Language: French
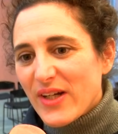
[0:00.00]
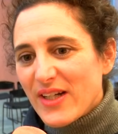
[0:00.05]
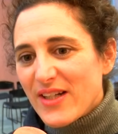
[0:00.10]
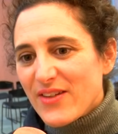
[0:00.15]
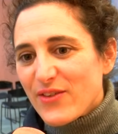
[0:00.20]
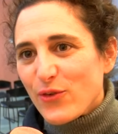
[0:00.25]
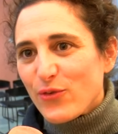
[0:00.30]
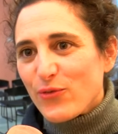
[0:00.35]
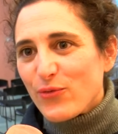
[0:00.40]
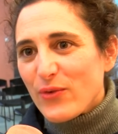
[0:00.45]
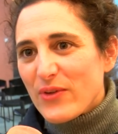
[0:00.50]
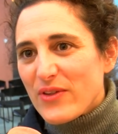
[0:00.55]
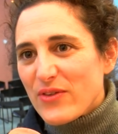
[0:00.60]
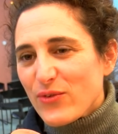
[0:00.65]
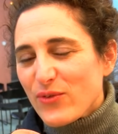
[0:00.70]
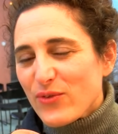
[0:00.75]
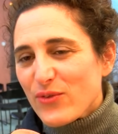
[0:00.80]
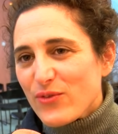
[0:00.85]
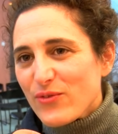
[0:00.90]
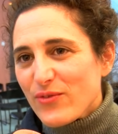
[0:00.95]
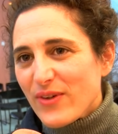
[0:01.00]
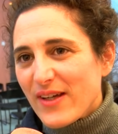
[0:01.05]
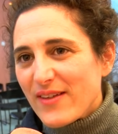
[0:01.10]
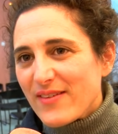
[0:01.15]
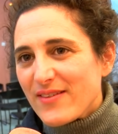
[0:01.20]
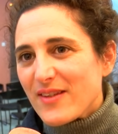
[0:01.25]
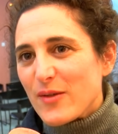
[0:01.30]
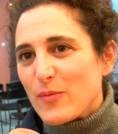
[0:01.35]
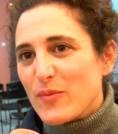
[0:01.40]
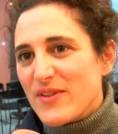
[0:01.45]
que les enfants, ils ont une
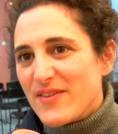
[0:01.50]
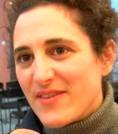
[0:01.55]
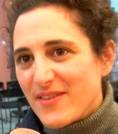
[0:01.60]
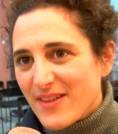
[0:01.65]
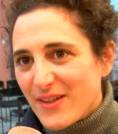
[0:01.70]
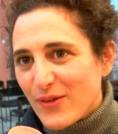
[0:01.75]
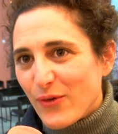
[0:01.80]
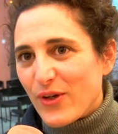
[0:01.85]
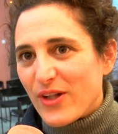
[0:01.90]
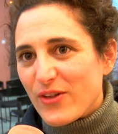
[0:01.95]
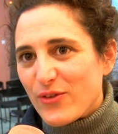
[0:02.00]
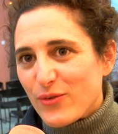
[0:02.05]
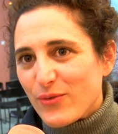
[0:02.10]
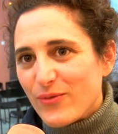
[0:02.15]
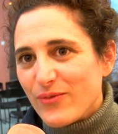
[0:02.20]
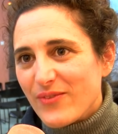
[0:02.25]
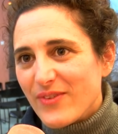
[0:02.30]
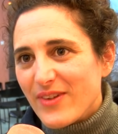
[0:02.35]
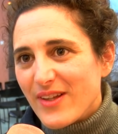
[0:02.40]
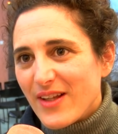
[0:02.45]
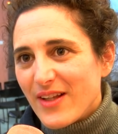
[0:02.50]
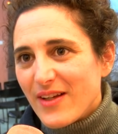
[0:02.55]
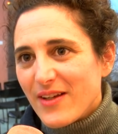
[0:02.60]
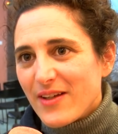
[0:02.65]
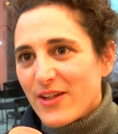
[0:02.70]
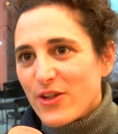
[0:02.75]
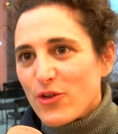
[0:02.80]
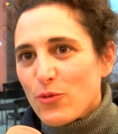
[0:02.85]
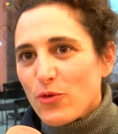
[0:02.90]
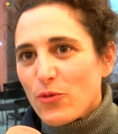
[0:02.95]
vraie simplicité de relation.
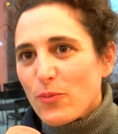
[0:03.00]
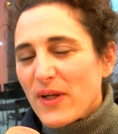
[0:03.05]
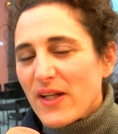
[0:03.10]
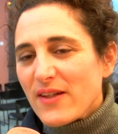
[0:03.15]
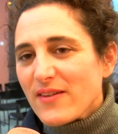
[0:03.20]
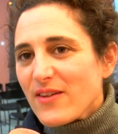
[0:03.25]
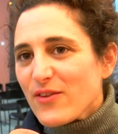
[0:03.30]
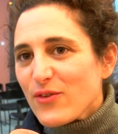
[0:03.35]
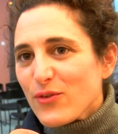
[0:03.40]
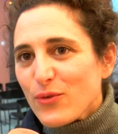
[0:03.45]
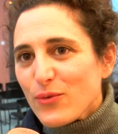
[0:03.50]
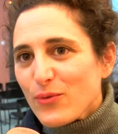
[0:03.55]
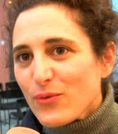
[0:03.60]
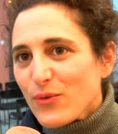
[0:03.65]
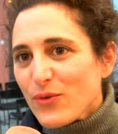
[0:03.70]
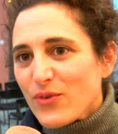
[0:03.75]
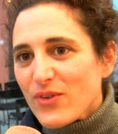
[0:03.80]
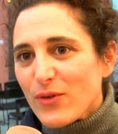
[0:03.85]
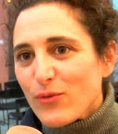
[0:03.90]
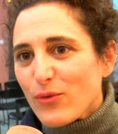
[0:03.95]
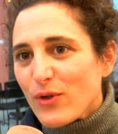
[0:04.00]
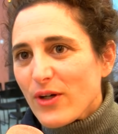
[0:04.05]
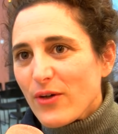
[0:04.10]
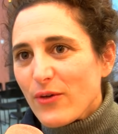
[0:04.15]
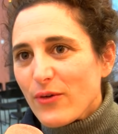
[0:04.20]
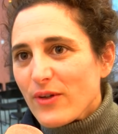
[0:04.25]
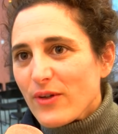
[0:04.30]
Ils se posent pas la question de savoir